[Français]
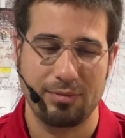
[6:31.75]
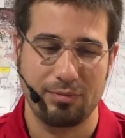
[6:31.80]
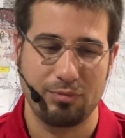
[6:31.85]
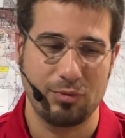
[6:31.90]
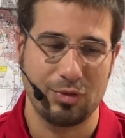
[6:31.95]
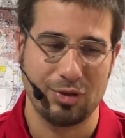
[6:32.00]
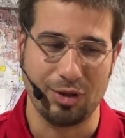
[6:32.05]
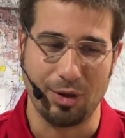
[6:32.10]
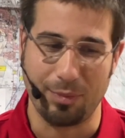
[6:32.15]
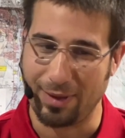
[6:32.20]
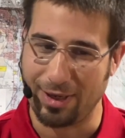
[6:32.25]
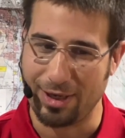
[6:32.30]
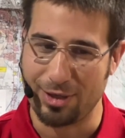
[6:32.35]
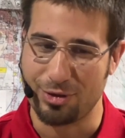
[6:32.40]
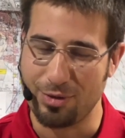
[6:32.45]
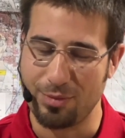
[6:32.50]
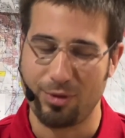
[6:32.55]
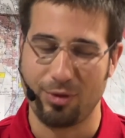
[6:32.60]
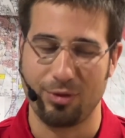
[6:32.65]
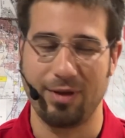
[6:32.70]
je
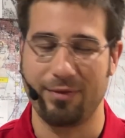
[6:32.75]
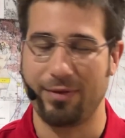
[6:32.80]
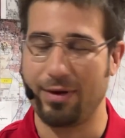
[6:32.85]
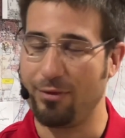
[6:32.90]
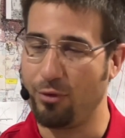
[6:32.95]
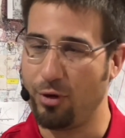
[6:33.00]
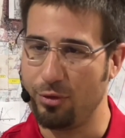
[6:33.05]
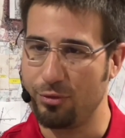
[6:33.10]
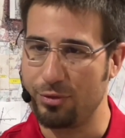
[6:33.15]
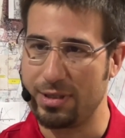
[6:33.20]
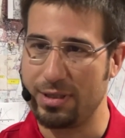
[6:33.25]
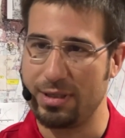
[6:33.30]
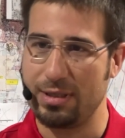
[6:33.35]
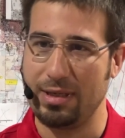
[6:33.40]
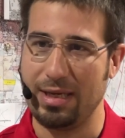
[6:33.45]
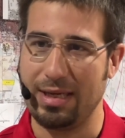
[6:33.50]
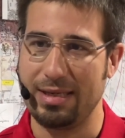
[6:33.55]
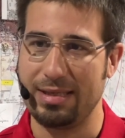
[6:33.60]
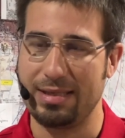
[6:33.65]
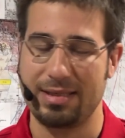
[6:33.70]
présume qu'on devrait voir
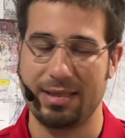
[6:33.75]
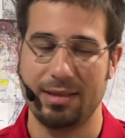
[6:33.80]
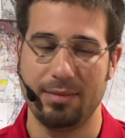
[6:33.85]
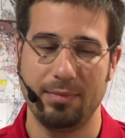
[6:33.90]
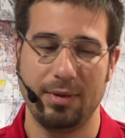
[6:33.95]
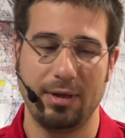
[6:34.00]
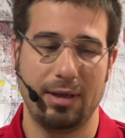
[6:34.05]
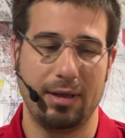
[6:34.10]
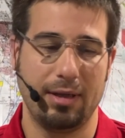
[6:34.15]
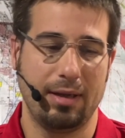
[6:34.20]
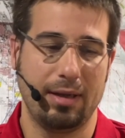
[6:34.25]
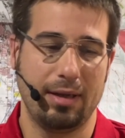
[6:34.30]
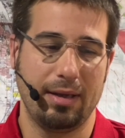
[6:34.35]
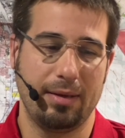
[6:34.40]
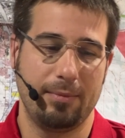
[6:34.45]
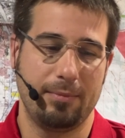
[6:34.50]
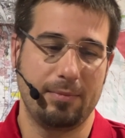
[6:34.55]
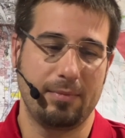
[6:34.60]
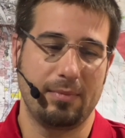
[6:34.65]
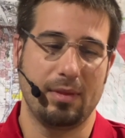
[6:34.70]
aussi les cibles
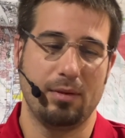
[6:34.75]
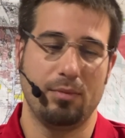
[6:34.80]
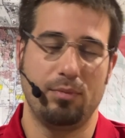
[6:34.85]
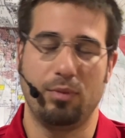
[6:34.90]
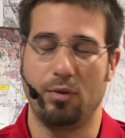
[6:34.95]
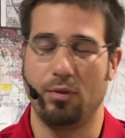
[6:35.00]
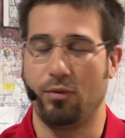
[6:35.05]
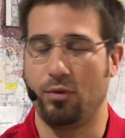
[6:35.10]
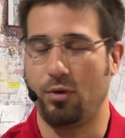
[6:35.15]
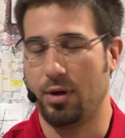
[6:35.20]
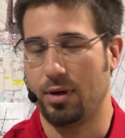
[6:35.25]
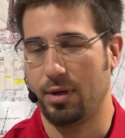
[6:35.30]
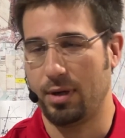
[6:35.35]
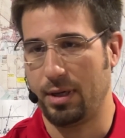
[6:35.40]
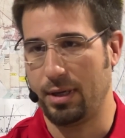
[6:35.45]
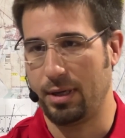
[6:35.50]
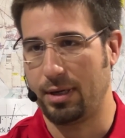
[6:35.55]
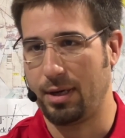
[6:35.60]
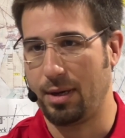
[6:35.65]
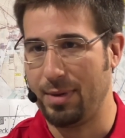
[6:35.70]
euh, pour voir
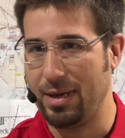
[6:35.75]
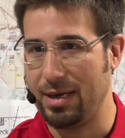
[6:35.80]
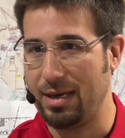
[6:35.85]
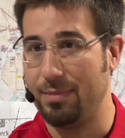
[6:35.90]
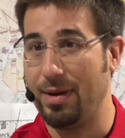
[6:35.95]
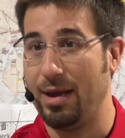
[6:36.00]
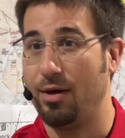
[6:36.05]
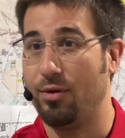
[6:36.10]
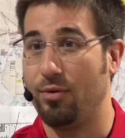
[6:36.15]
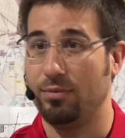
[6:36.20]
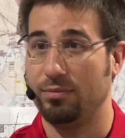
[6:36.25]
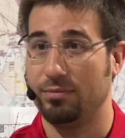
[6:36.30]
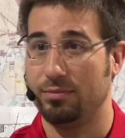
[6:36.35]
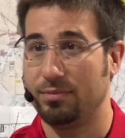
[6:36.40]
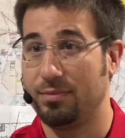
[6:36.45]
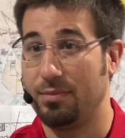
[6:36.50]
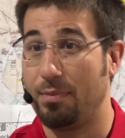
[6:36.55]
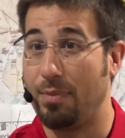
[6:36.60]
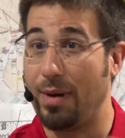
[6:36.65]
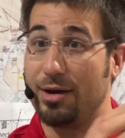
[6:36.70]
euh, comment les ballons
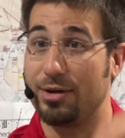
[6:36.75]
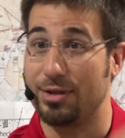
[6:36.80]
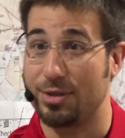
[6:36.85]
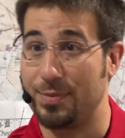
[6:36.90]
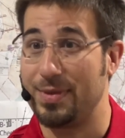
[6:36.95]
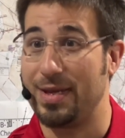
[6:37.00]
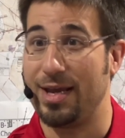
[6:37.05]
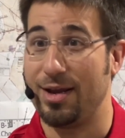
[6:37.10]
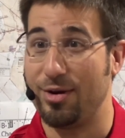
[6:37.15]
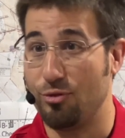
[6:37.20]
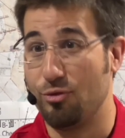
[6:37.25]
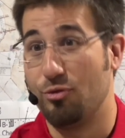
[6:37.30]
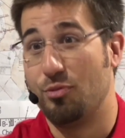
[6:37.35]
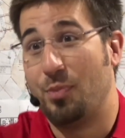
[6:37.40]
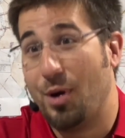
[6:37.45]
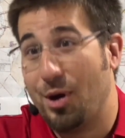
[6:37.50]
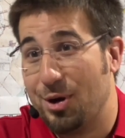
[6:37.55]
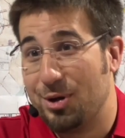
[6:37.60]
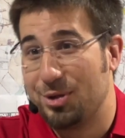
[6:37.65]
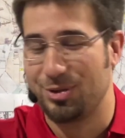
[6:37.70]
passent bien ou
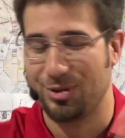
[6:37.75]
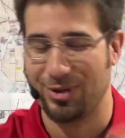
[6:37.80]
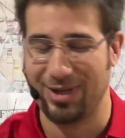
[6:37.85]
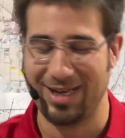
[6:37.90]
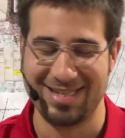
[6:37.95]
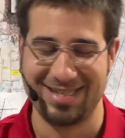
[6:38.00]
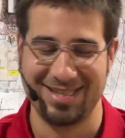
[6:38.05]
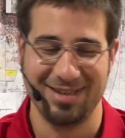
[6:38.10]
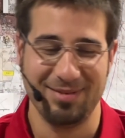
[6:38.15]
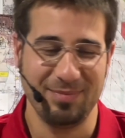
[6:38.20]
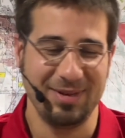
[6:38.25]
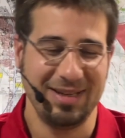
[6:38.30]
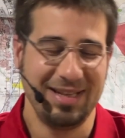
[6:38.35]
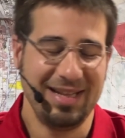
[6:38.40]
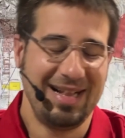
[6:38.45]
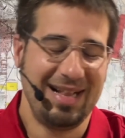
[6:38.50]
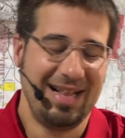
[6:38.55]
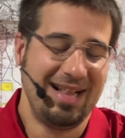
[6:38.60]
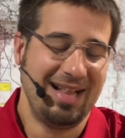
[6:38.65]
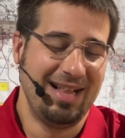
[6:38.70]
pas sur la cible.
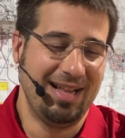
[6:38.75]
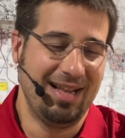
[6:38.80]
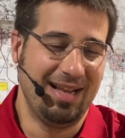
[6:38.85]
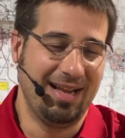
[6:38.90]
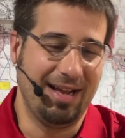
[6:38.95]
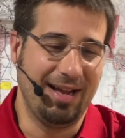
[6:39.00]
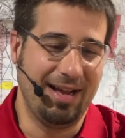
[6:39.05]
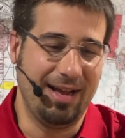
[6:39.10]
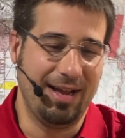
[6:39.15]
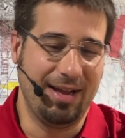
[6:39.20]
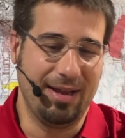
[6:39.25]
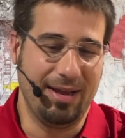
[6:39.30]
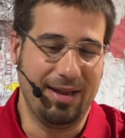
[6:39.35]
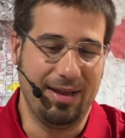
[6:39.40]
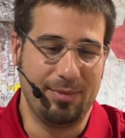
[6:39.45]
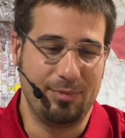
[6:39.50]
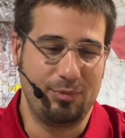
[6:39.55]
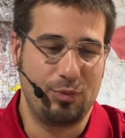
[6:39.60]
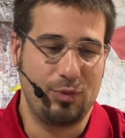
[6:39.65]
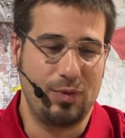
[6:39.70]

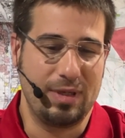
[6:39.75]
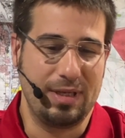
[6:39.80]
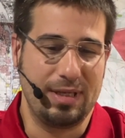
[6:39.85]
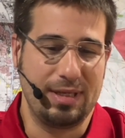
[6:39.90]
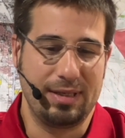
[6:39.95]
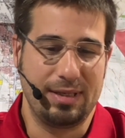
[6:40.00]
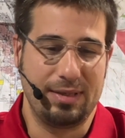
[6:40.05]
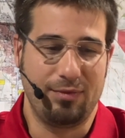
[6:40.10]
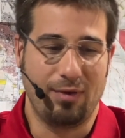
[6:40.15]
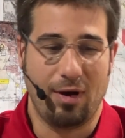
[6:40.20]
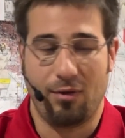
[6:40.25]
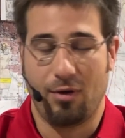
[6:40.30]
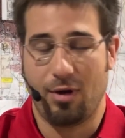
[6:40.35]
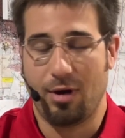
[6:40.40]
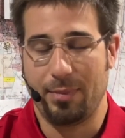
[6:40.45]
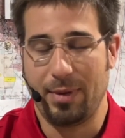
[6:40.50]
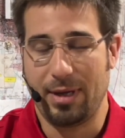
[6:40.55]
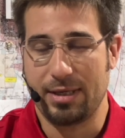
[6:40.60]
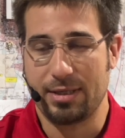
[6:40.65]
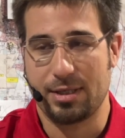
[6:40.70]
Euh, puis il va y
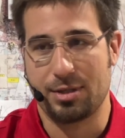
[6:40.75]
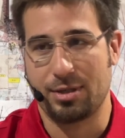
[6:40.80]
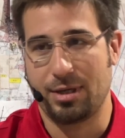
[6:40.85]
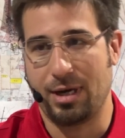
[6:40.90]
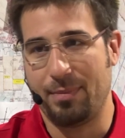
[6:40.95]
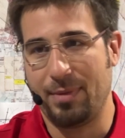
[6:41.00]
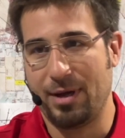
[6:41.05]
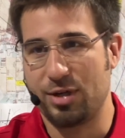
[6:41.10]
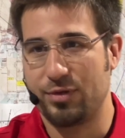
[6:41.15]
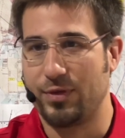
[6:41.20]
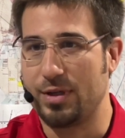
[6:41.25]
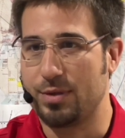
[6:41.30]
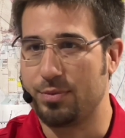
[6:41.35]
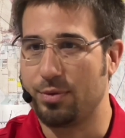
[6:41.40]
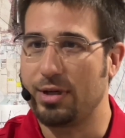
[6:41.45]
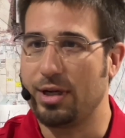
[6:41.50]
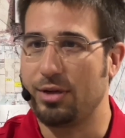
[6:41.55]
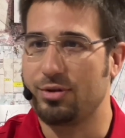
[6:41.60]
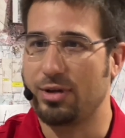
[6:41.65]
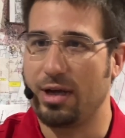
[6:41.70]
avoir, ben, sur la page
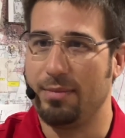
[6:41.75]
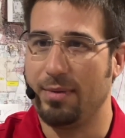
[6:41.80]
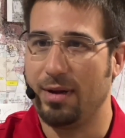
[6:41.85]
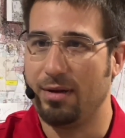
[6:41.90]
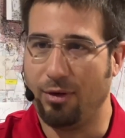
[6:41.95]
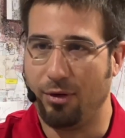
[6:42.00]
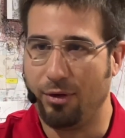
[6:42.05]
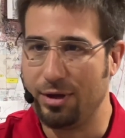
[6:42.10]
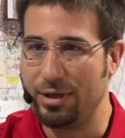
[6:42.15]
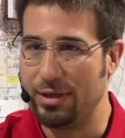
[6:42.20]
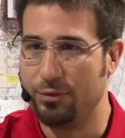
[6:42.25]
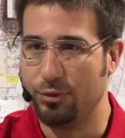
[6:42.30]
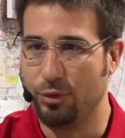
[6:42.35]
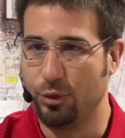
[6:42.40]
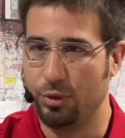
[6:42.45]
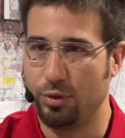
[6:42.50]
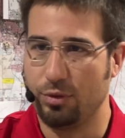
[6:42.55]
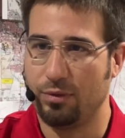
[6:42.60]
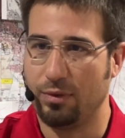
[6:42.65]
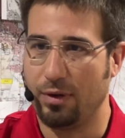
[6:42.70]
Facebook, naturellement, il va y avoir des
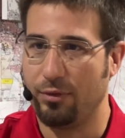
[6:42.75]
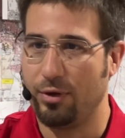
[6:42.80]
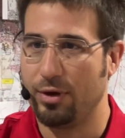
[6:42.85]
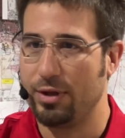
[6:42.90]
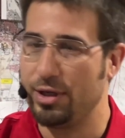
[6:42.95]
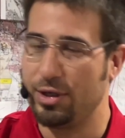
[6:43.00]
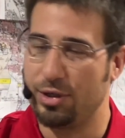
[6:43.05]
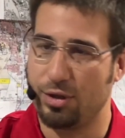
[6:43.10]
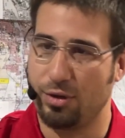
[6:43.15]
photos, il va y avoir des